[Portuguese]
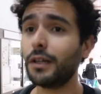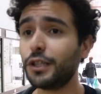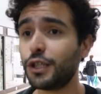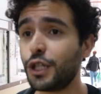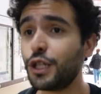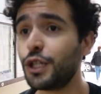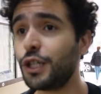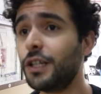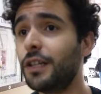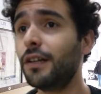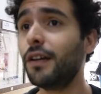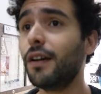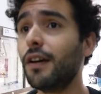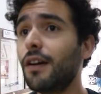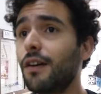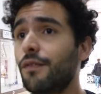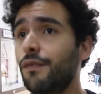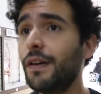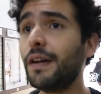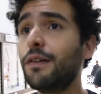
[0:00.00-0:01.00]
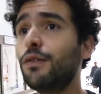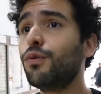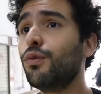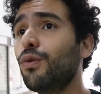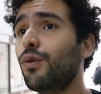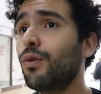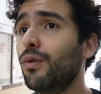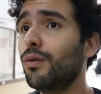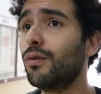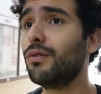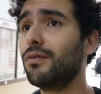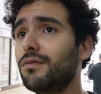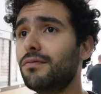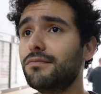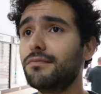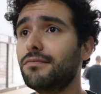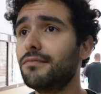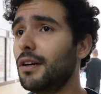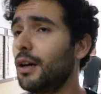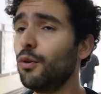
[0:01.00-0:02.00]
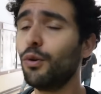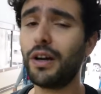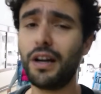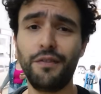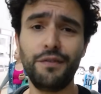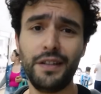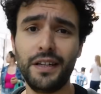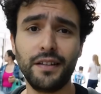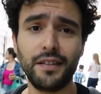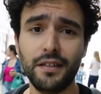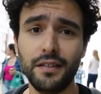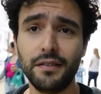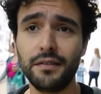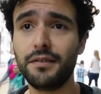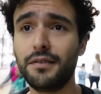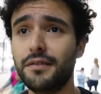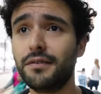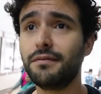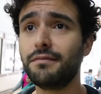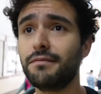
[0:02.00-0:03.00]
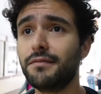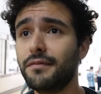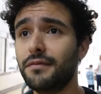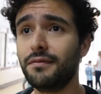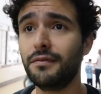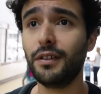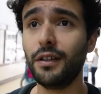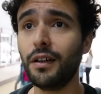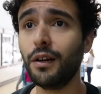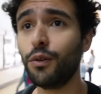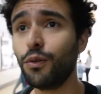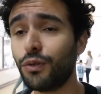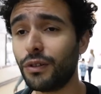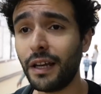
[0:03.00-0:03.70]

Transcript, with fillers: a gente veio no. Eu nunca vim aqui. Eu não